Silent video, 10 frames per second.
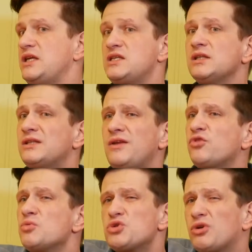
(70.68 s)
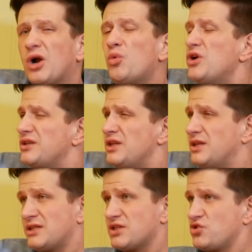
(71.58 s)
И дело-то не в том, что какую
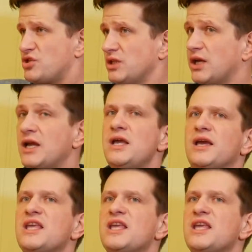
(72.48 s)
ориентацию человек.